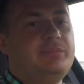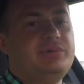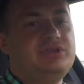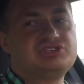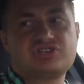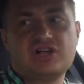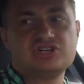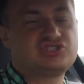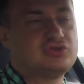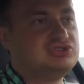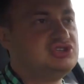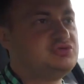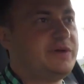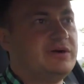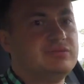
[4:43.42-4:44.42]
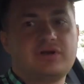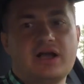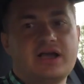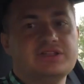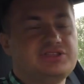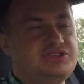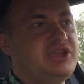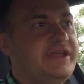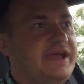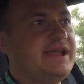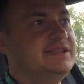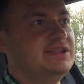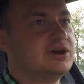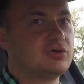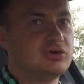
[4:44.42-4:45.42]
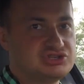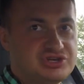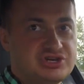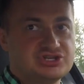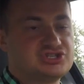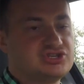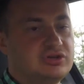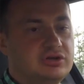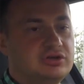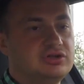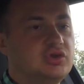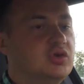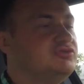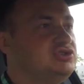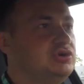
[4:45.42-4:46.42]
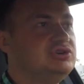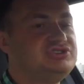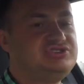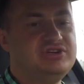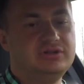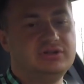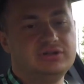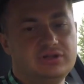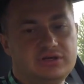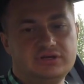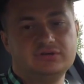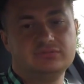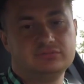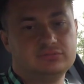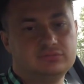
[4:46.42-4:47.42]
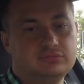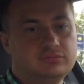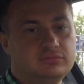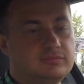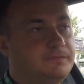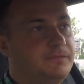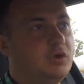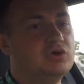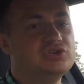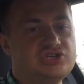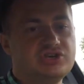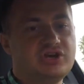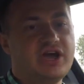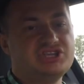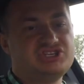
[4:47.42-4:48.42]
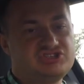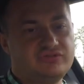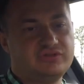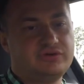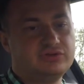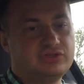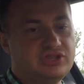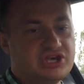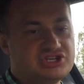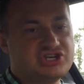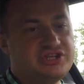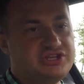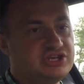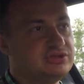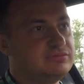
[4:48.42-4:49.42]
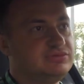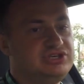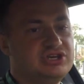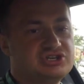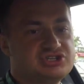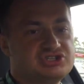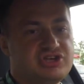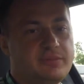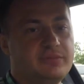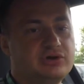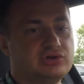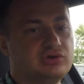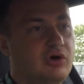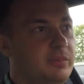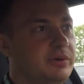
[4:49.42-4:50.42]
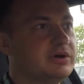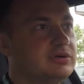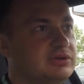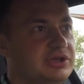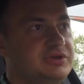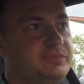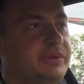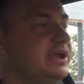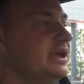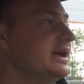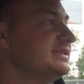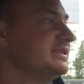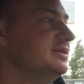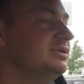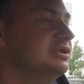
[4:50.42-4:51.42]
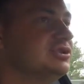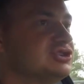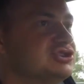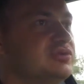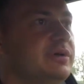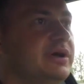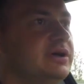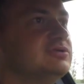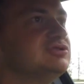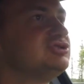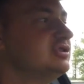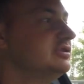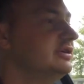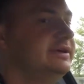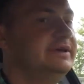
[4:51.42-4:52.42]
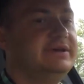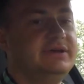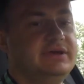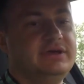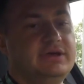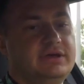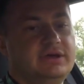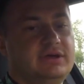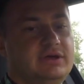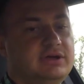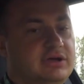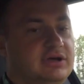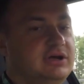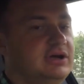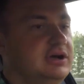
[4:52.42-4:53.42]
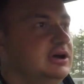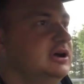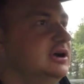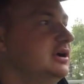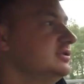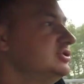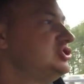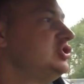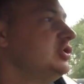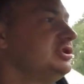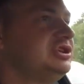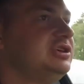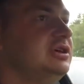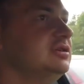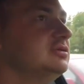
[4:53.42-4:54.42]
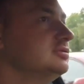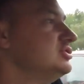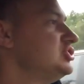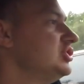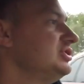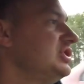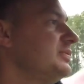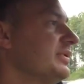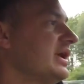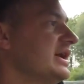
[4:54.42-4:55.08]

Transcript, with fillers: я бы не сказал, что здесь прям какая-то нереальная роскошь, но все сделано очень качественно. Вот нажатие тех же самых кнопок, они приятные, именно нажимаются. А, четкие, четкие